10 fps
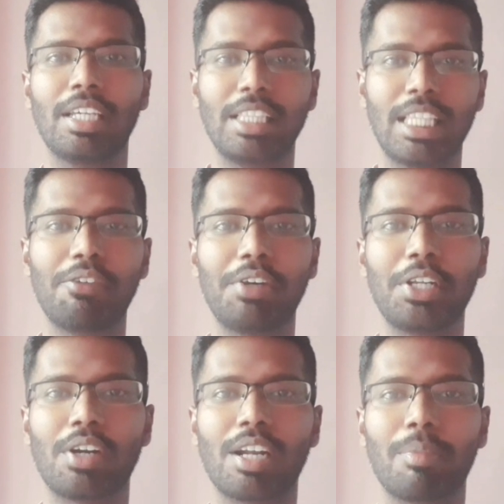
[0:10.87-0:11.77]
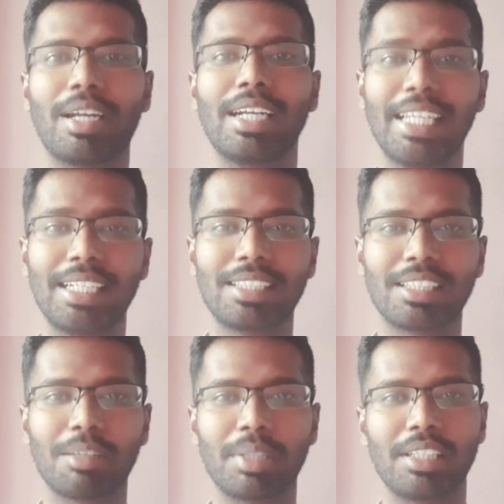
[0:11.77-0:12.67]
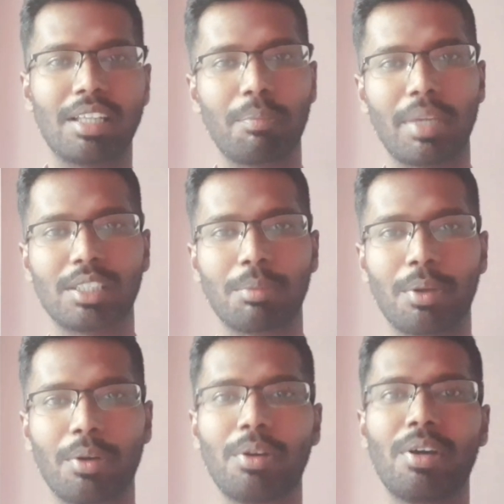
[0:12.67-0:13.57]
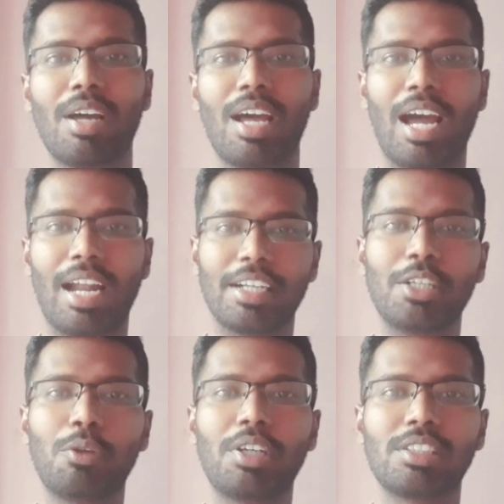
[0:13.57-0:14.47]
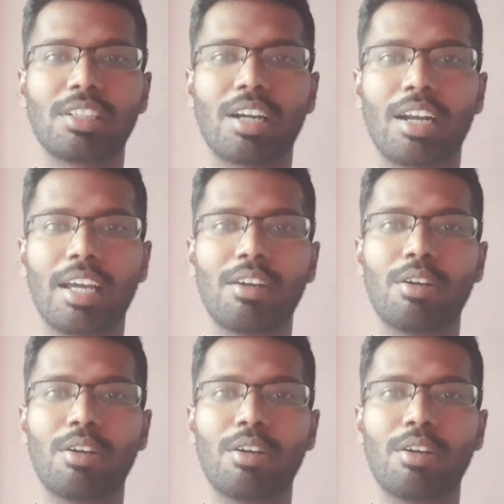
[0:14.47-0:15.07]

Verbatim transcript: இந்த வீடியோவில் நம்ம நீர் சத்தை பற்றி தான் பேச போகிறோம் அண்ட் நியூட்ரிஷனுக்கான